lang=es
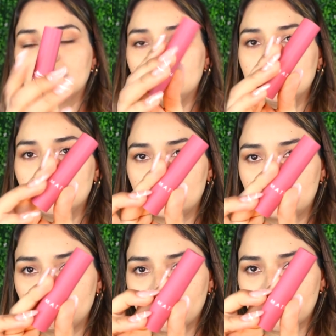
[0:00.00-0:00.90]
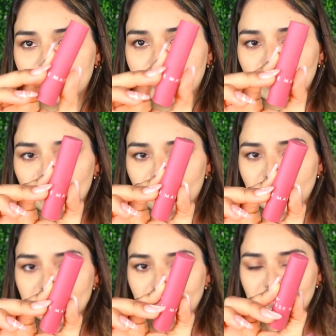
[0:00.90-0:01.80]
Y el empaque viene
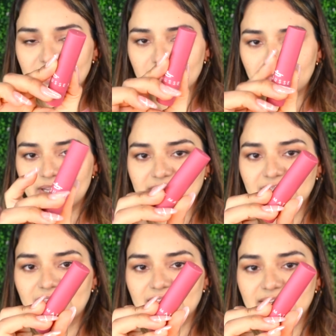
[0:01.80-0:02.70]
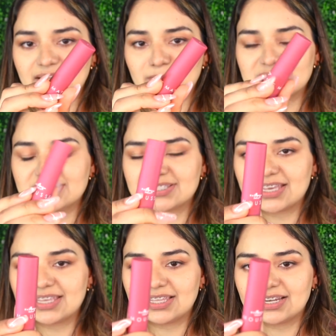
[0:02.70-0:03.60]
completamente mate, aquí nada más
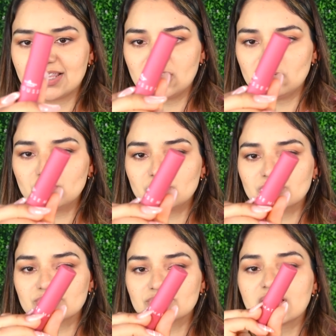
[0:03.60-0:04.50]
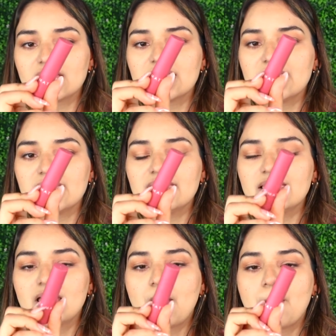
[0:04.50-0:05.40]
dice Italia Deluxe
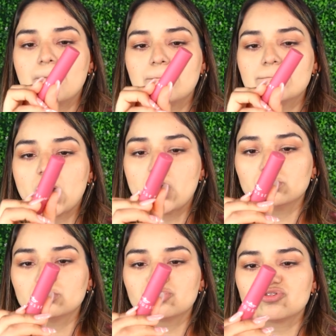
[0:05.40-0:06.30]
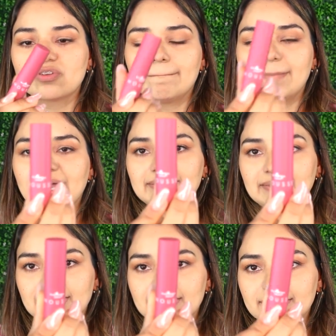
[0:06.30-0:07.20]
y Mouse
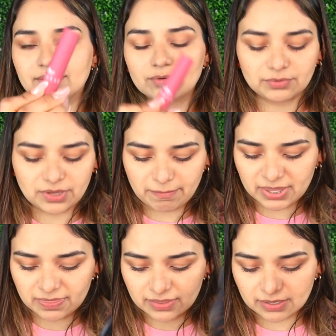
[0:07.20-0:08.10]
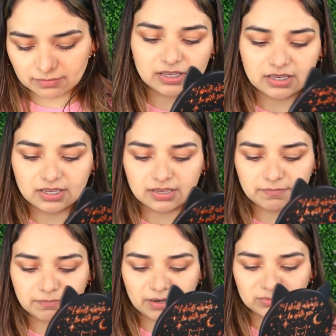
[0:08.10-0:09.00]
mate, obviamente.
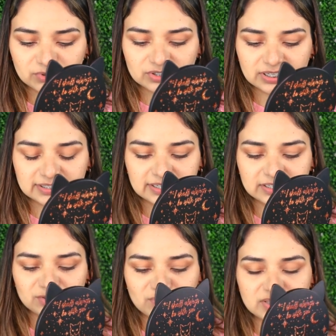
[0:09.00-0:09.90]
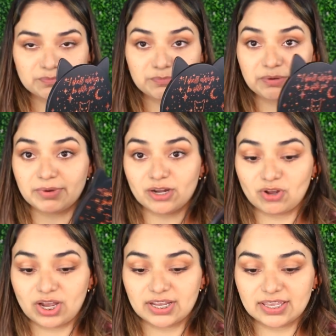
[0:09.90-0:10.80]
Y vamos a hacer el swatch
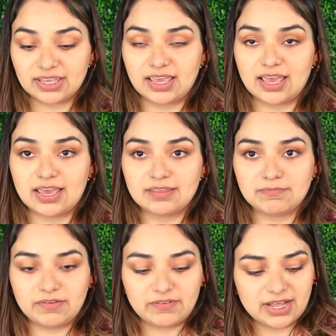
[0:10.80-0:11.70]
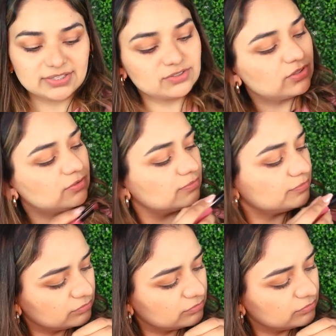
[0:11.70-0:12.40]
primero aquí en mi brazo.